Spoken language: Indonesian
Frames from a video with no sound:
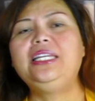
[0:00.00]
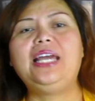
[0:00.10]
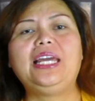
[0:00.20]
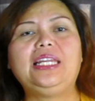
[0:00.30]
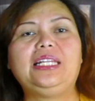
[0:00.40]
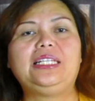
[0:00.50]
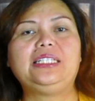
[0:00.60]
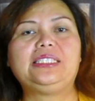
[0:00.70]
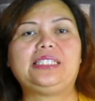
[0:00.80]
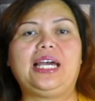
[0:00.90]
dan
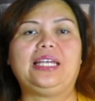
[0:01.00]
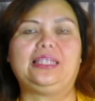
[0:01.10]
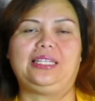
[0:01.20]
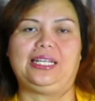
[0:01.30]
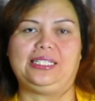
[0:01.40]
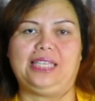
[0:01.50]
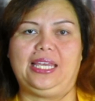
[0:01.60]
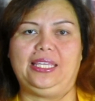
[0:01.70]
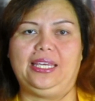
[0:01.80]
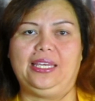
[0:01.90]
resat
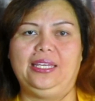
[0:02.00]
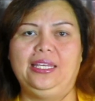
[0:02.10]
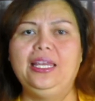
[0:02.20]
rasanya.